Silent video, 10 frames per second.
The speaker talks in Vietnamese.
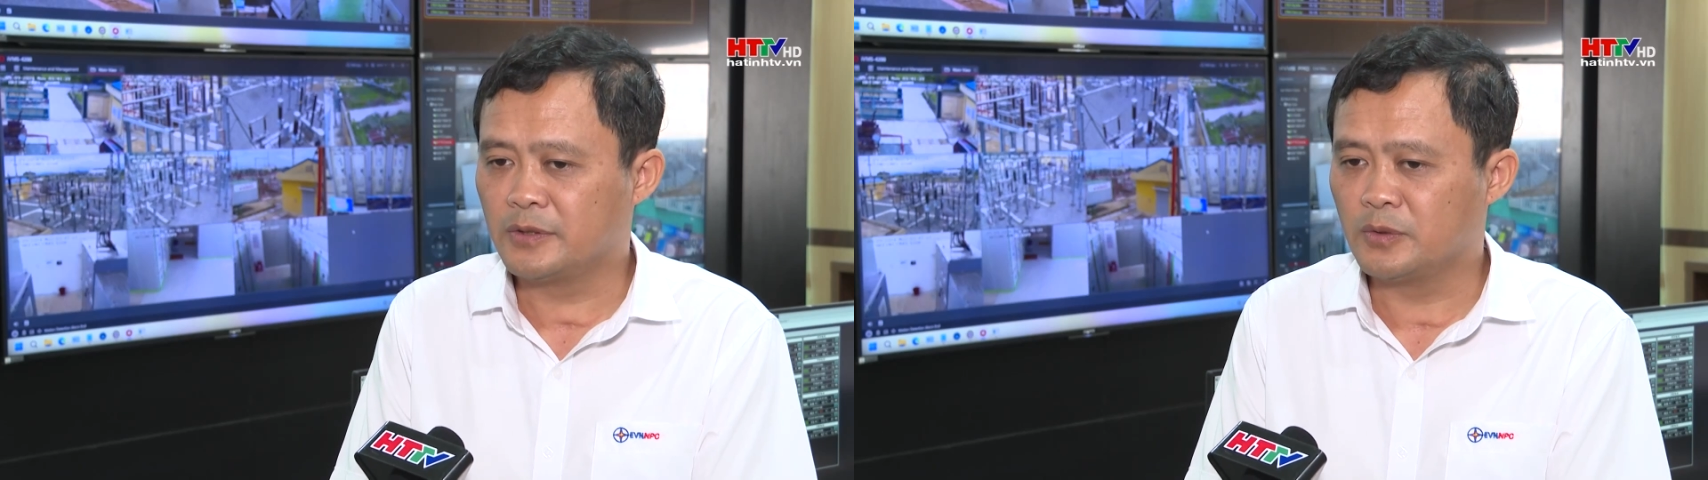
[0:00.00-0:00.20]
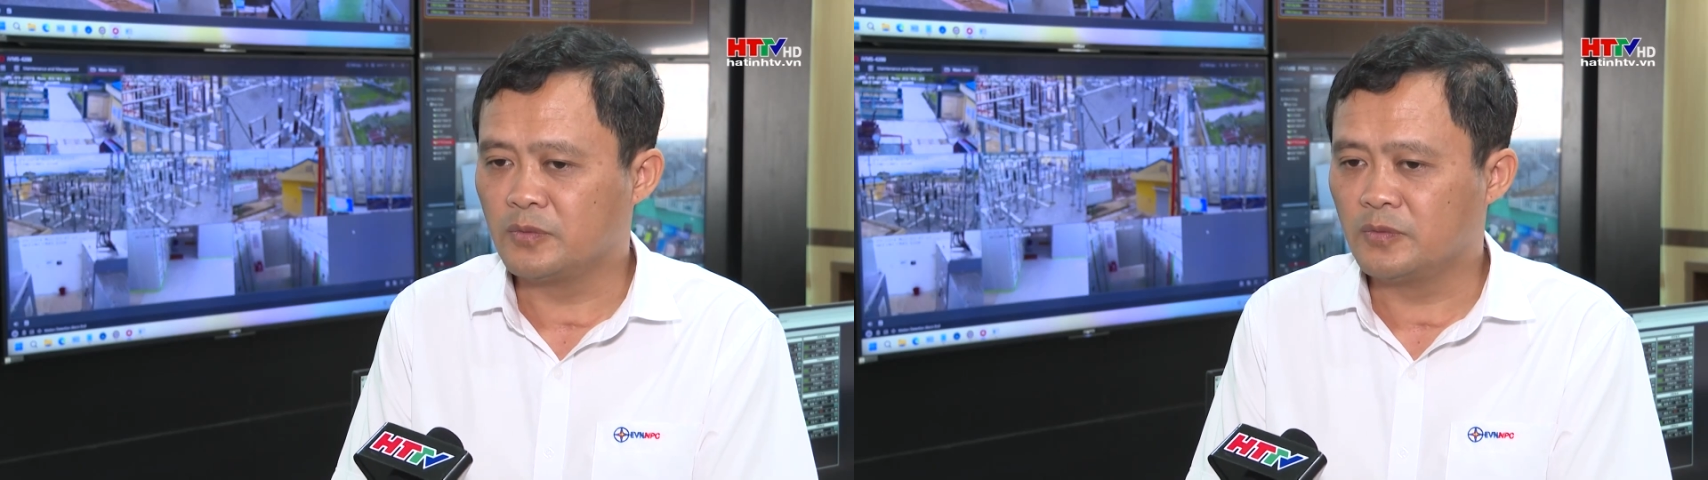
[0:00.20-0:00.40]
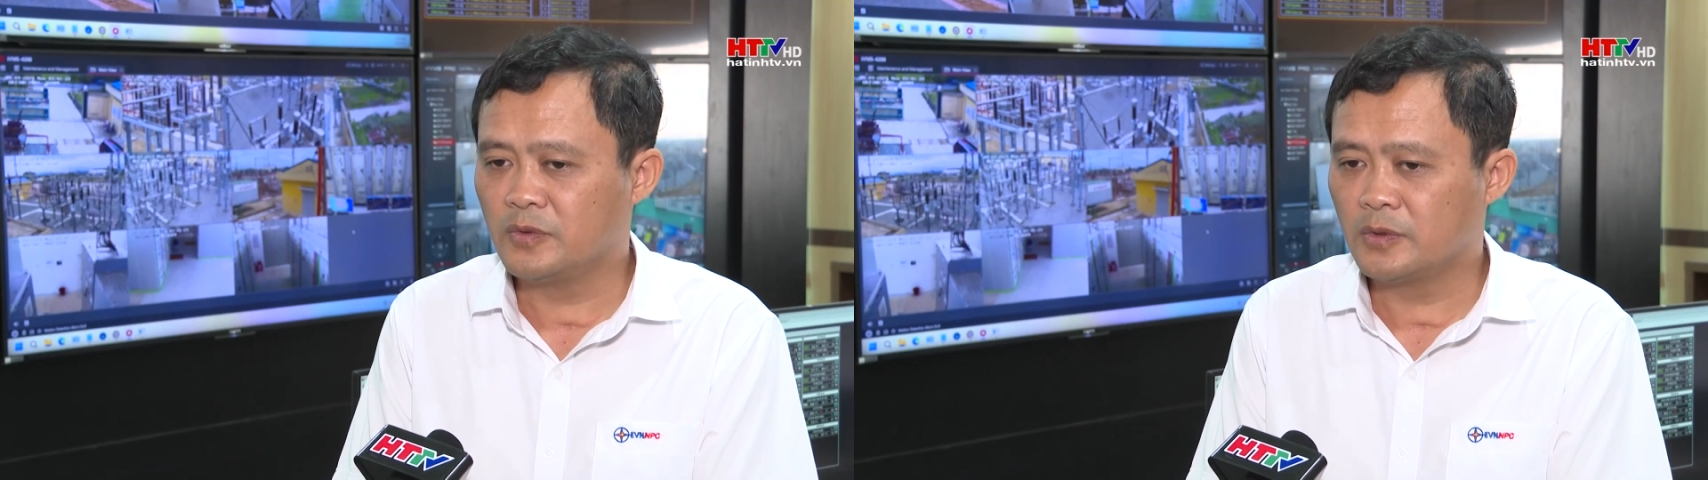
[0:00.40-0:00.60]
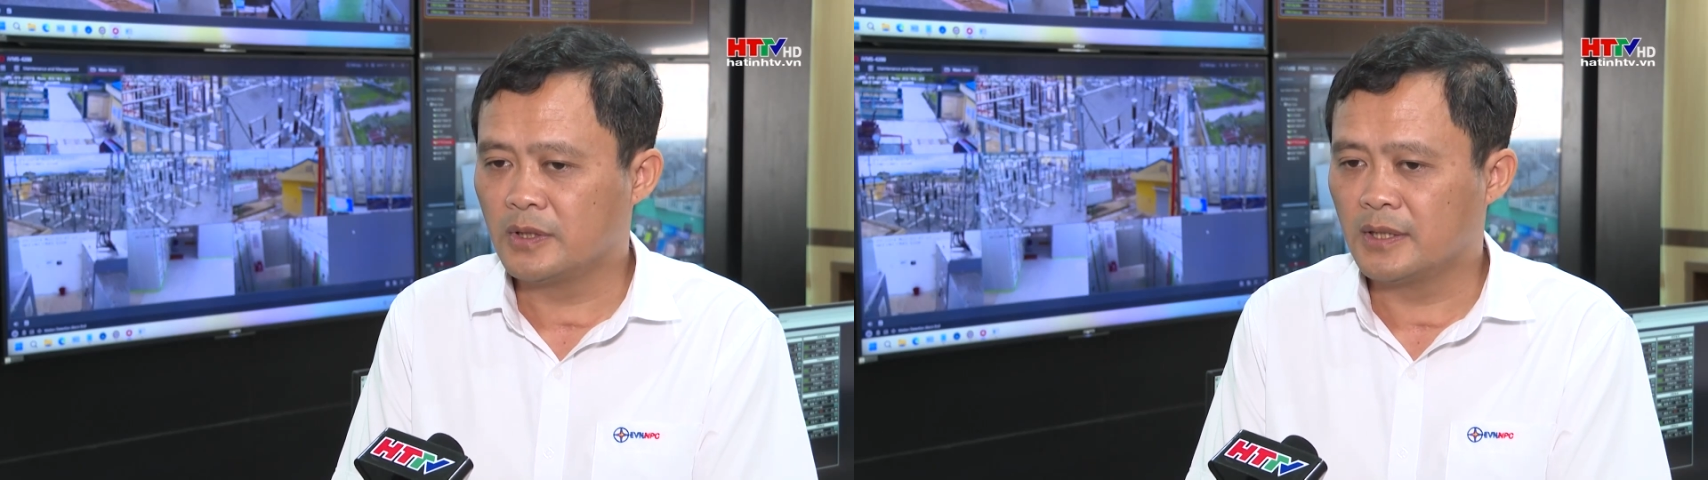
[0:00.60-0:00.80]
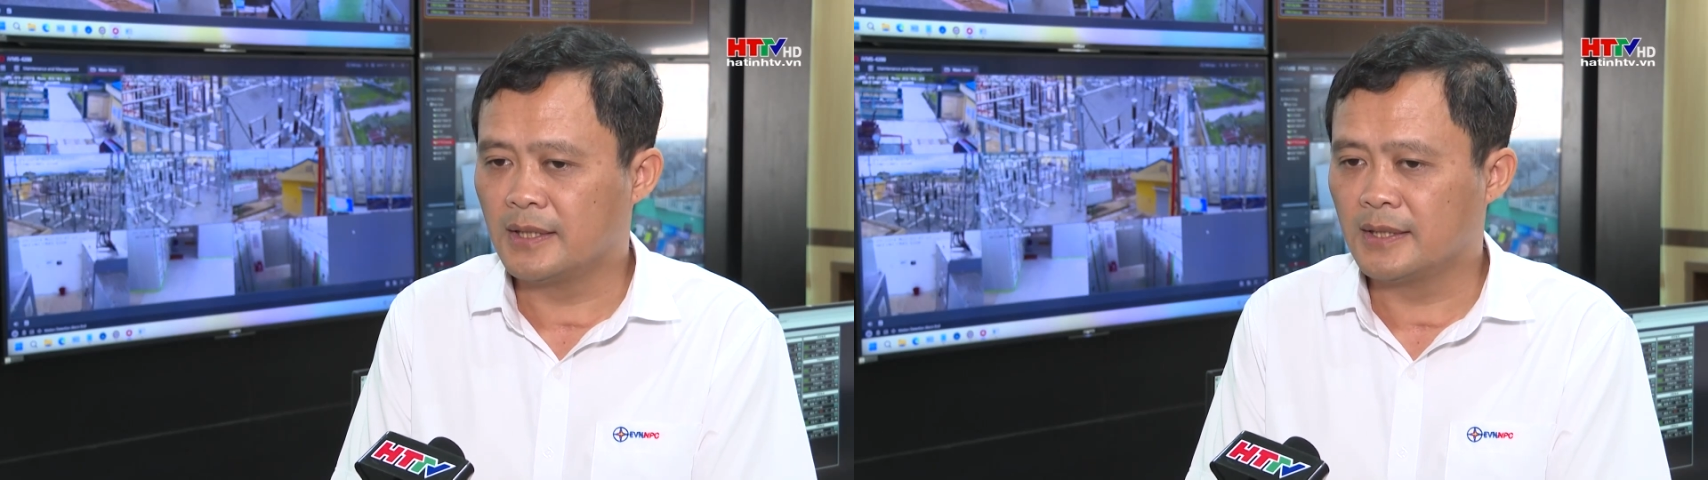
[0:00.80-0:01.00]
đúng
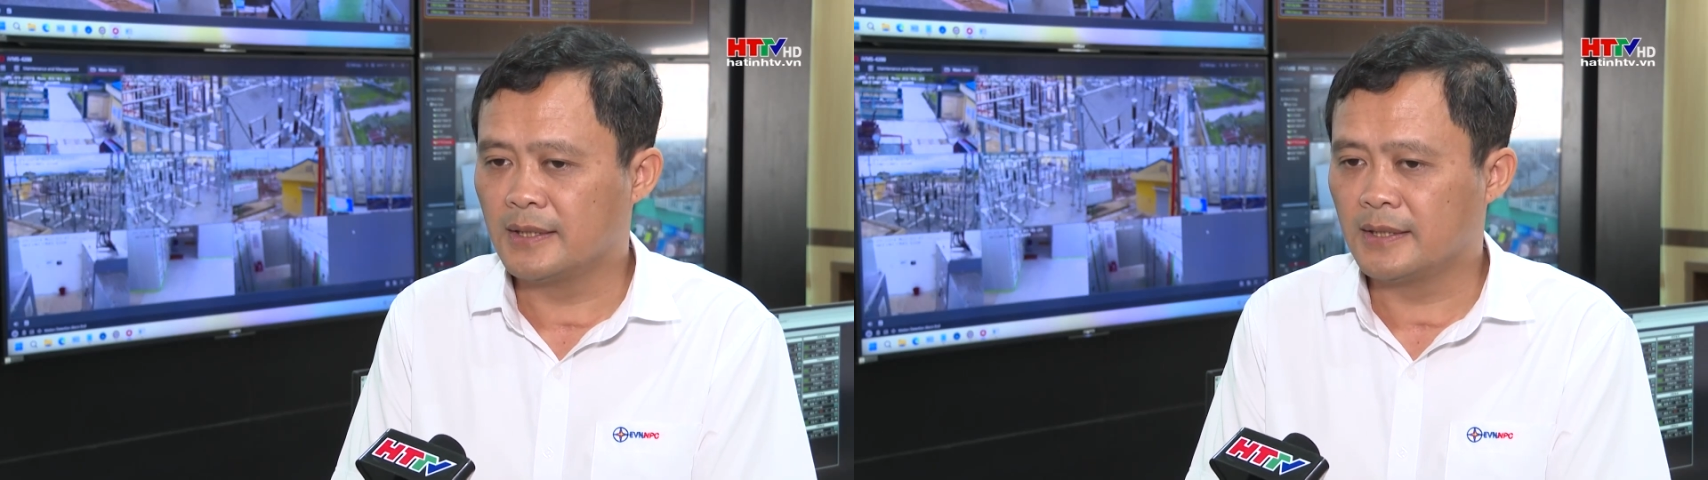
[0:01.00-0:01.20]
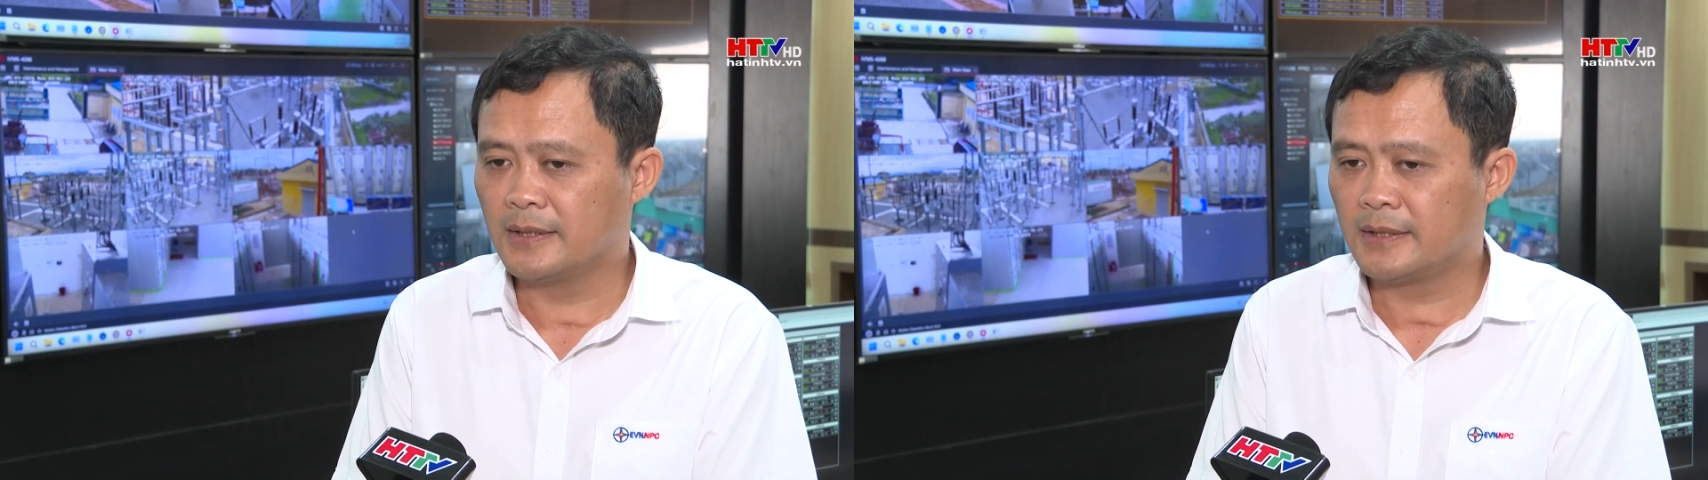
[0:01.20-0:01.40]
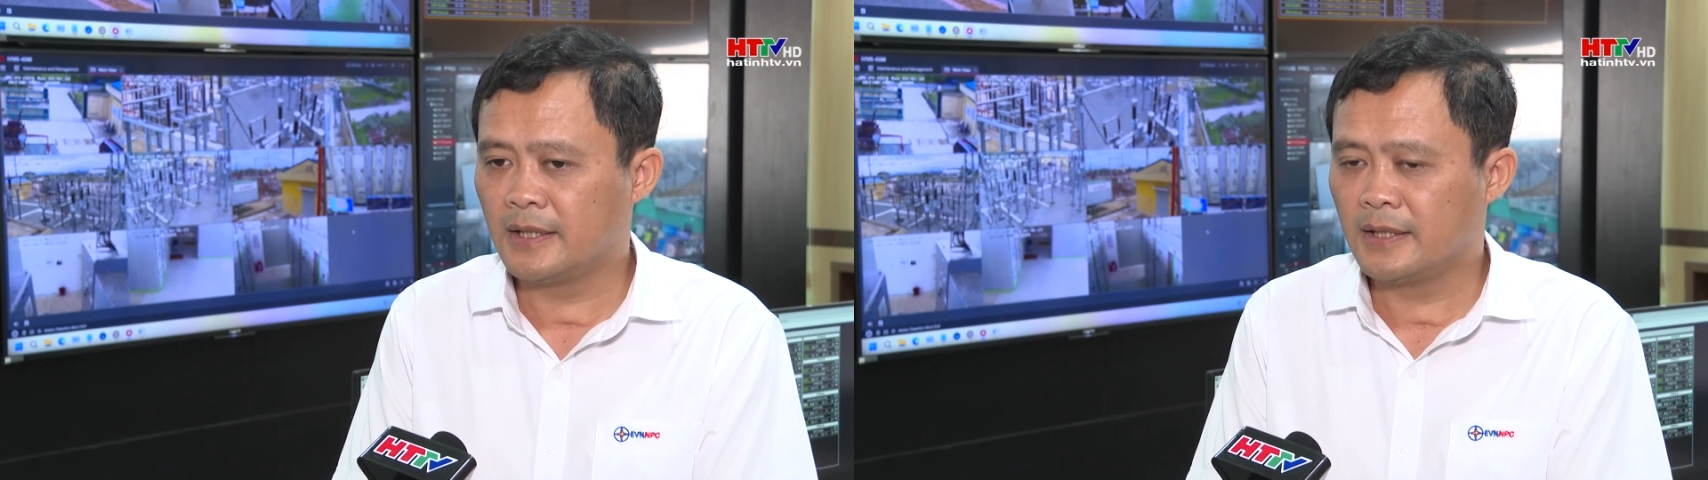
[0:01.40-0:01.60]
uh,